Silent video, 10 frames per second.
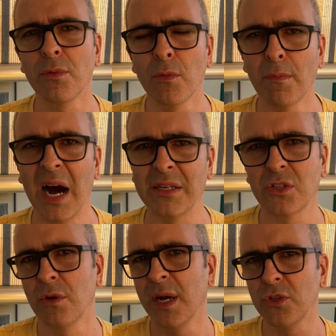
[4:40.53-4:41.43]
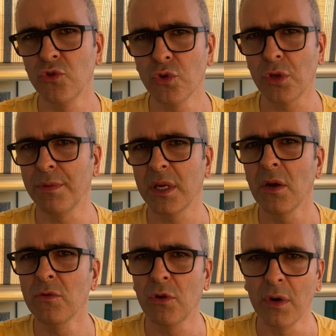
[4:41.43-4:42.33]
più basso, ma è giusto perché
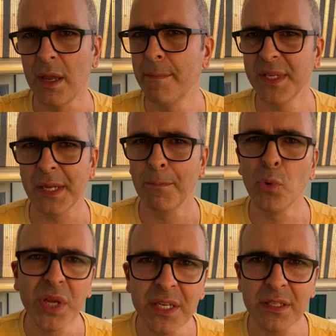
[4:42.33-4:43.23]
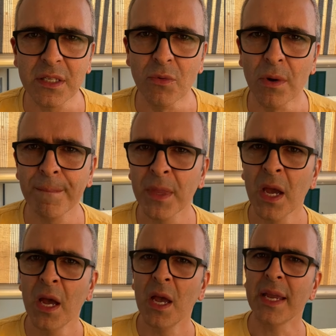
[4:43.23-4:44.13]
è un drone che pesa pochissimo
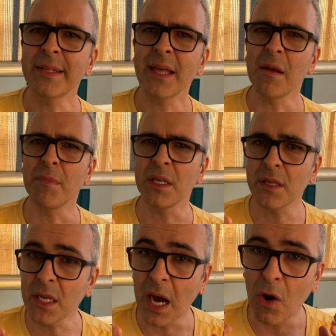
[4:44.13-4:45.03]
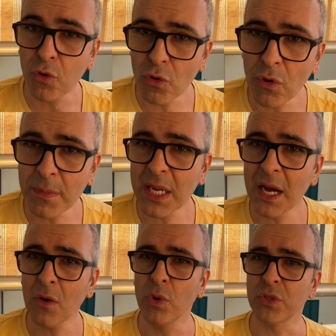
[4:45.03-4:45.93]
in termini di
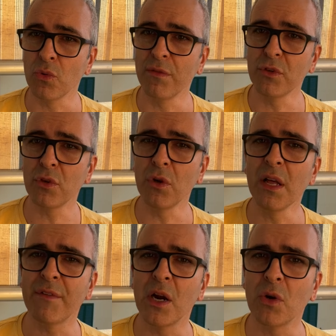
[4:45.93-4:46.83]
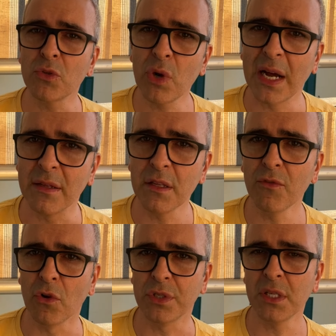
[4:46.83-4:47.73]
autonomia, questo nuovo drone avrà una durata di
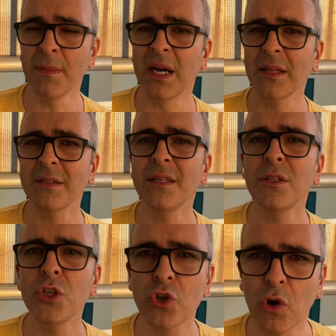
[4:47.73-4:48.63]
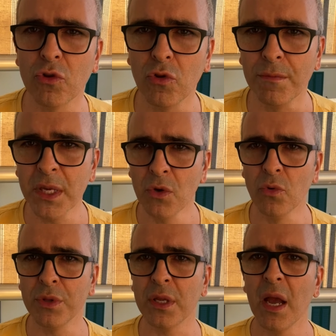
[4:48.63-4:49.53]
volo stimata di 18
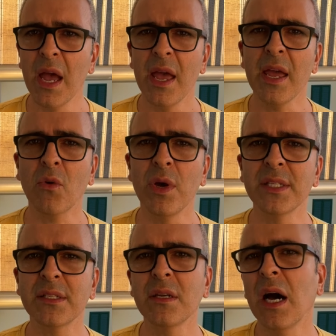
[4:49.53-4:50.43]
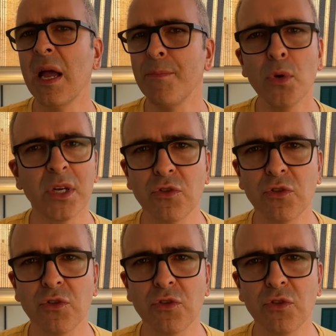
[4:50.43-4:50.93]
minuti e questa è più che